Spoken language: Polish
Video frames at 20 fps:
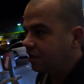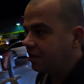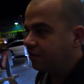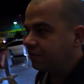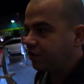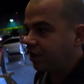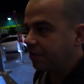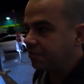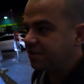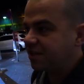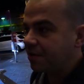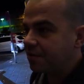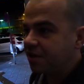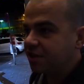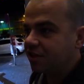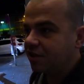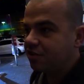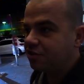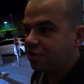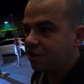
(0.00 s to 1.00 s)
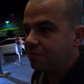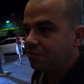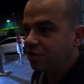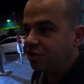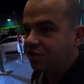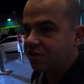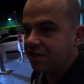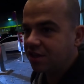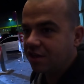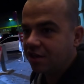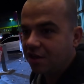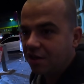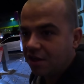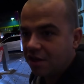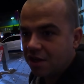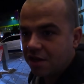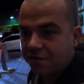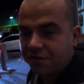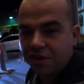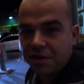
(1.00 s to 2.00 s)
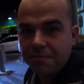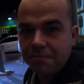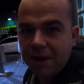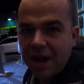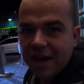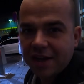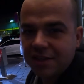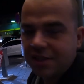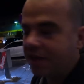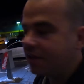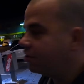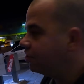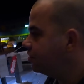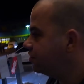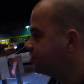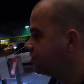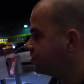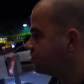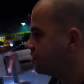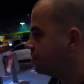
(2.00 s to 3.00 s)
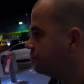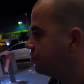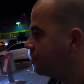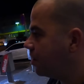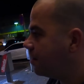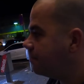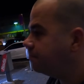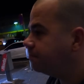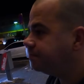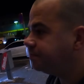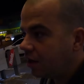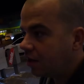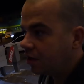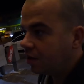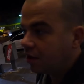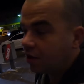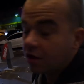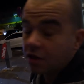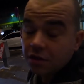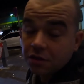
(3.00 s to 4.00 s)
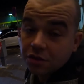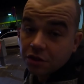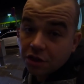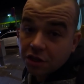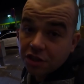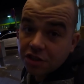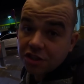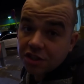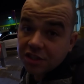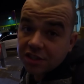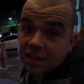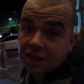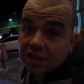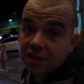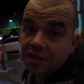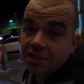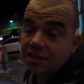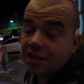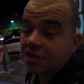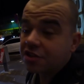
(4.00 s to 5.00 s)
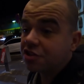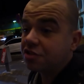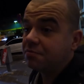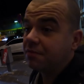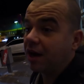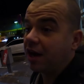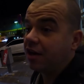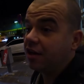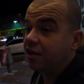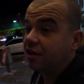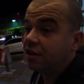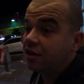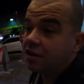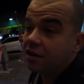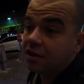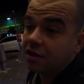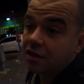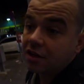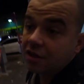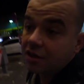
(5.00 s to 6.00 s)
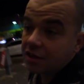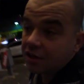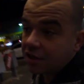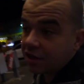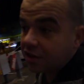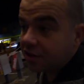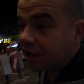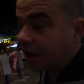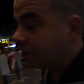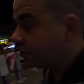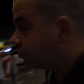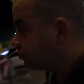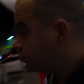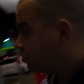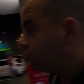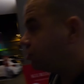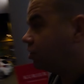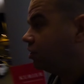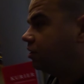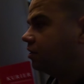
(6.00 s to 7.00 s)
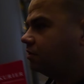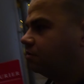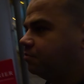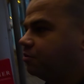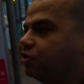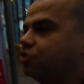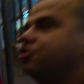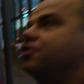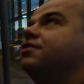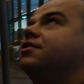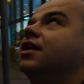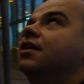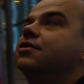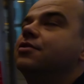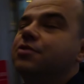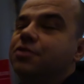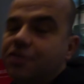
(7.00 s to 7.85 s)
w te, całej tej ciemnicy i w tym bagnie. No i co zrobiłem? No i się za, zatrzymali i tatuś, o Boże, tatuś,